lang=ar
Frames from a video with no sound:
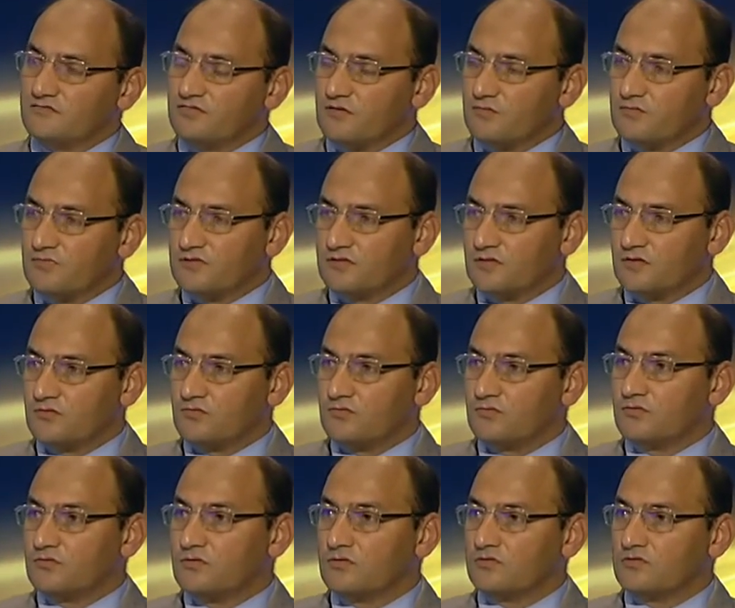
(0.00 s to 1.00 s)
30%
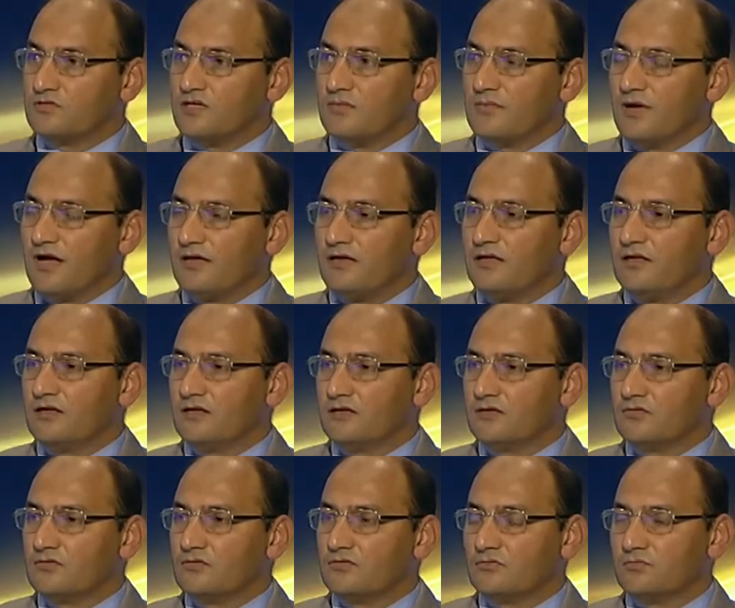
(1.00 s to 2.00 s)
وده معناه
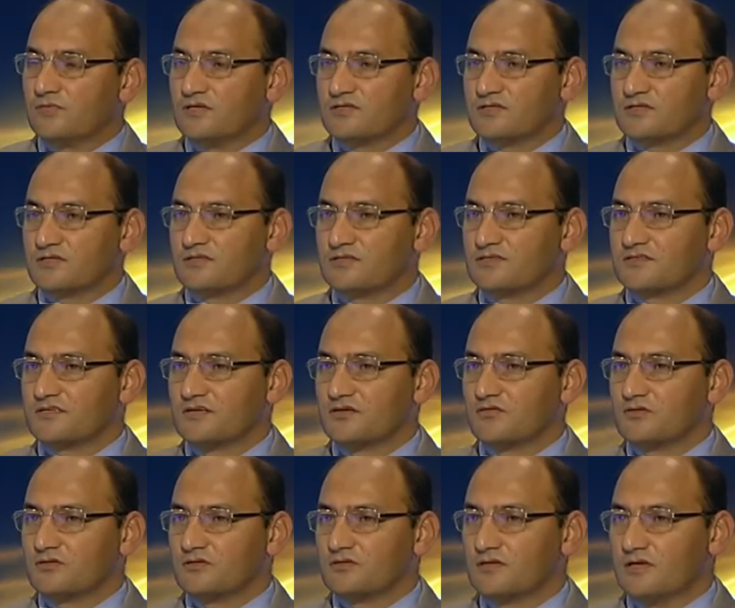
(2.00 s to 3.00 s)
أنه مصر
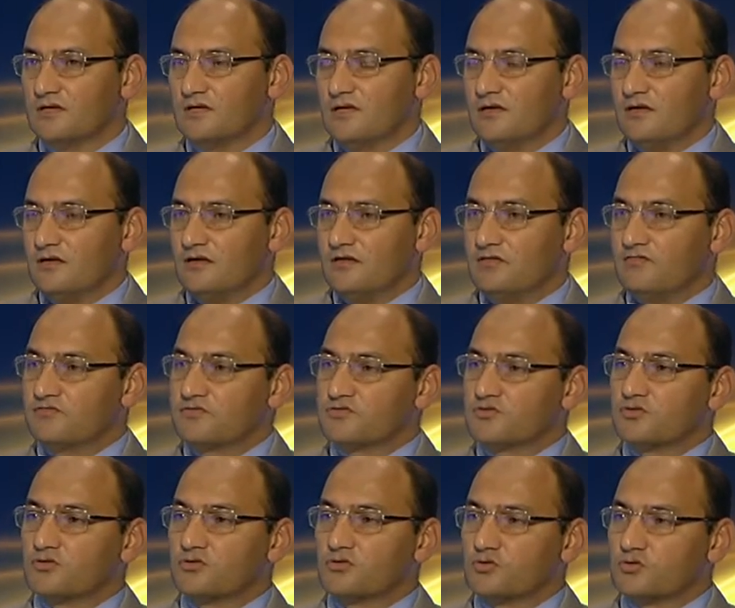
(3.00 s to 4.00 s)
تستورد في
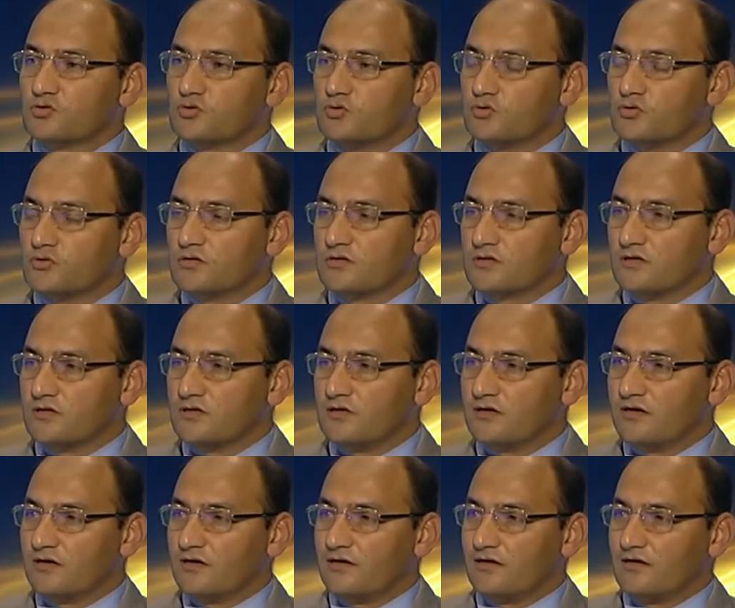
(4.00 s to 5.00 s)
الست شهور
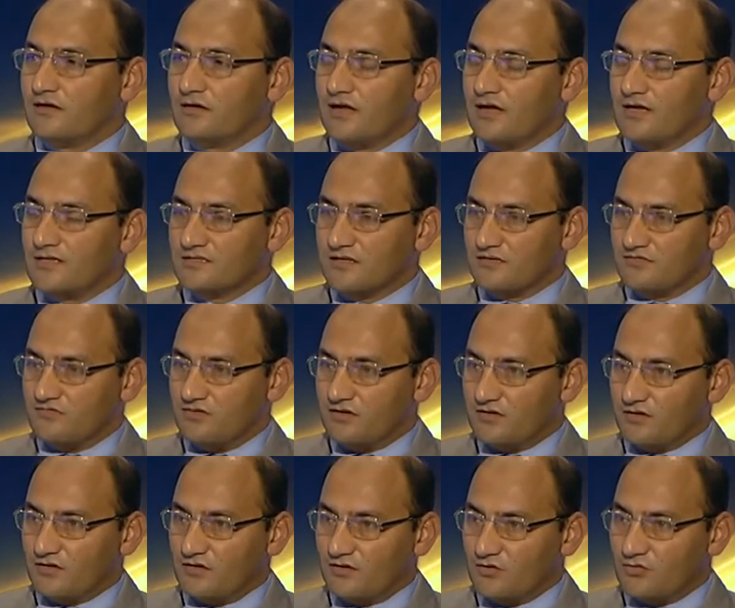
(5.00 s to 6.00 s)
هذا
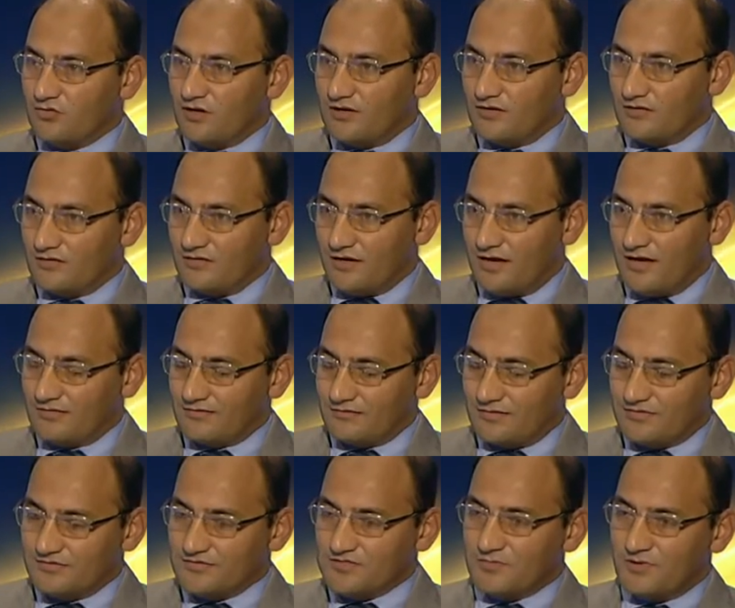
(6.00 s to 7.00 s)
الفارق اللي هو
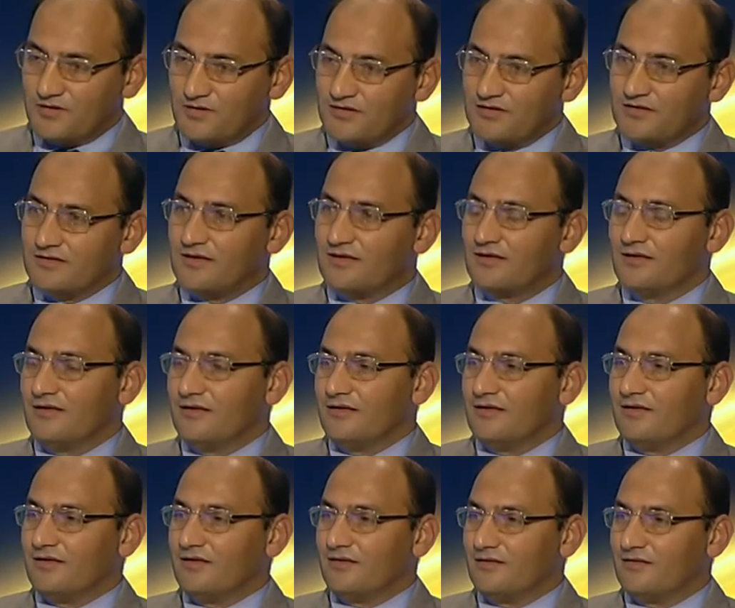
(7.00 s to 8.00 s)
حتى النسبة اللي هي
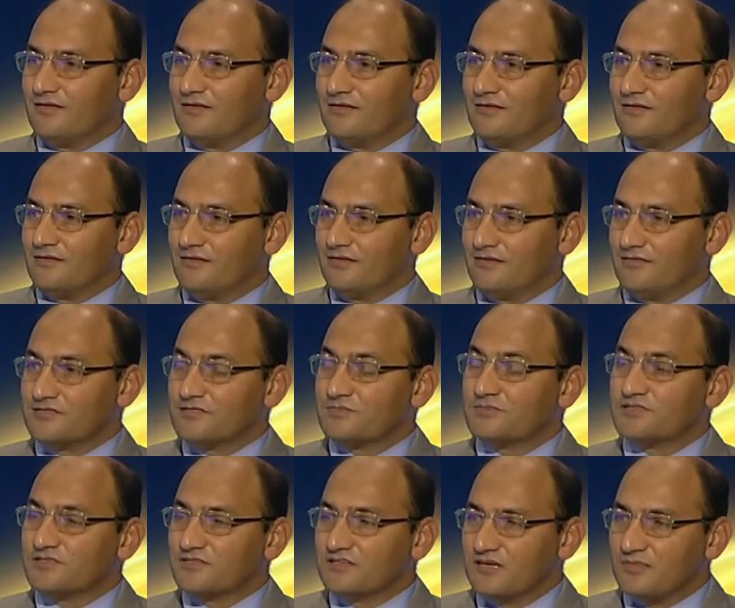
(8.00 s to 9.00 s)

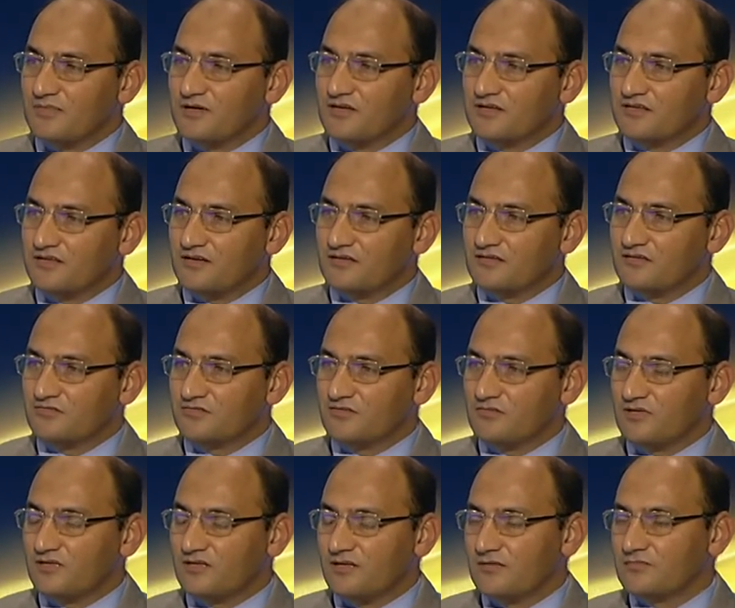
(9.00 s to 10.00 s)
نسبه الجمارك 30%
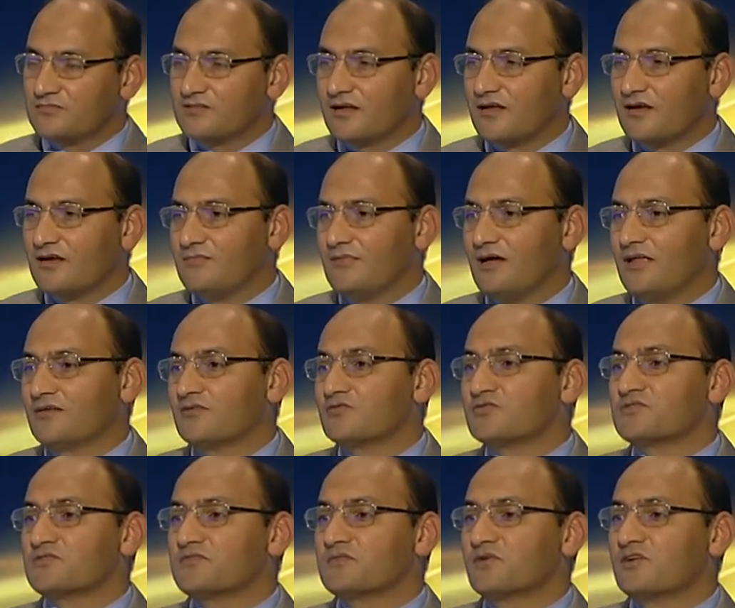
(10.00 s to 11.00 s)
نحن بنتكلم عن
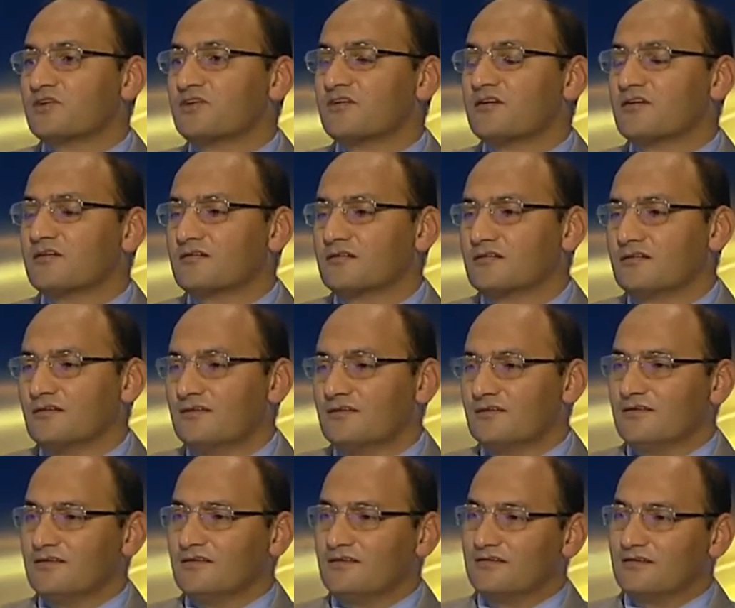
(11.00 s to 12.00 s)
نصف مليار
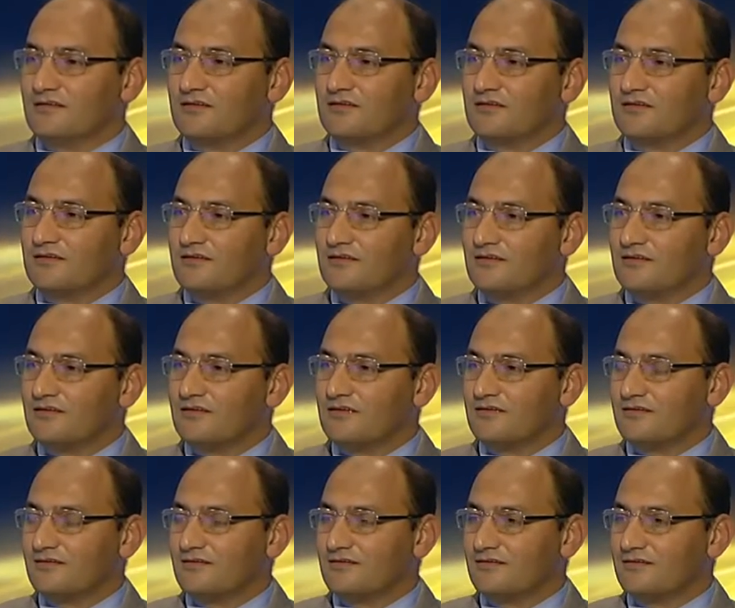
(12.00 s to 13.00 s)
آه، جنيه
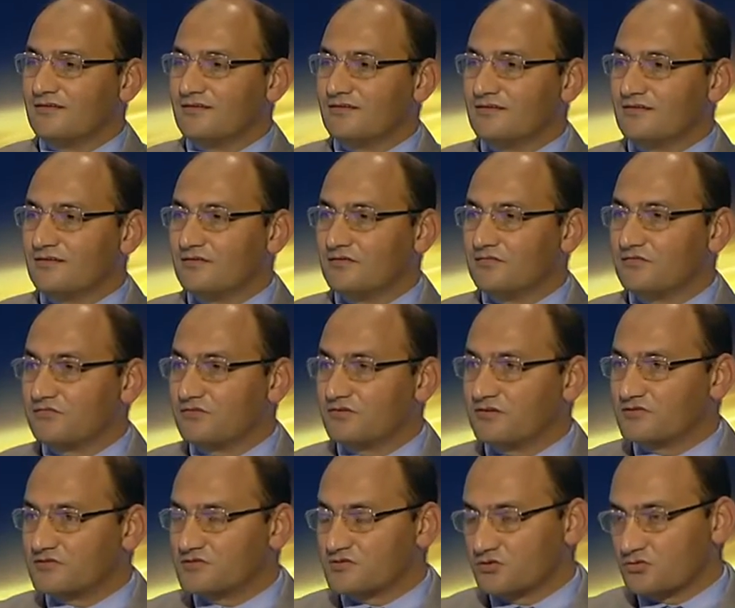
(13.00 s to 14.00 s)
آه،
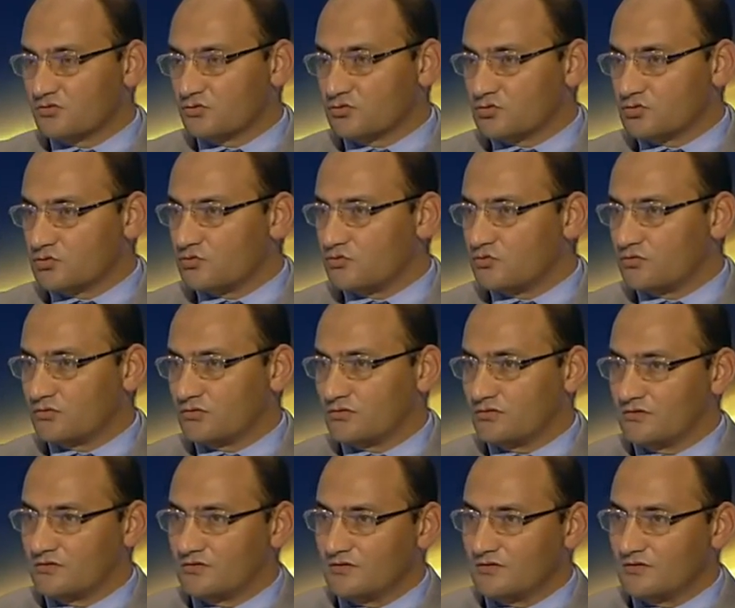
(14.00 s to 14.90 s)
في سته شهور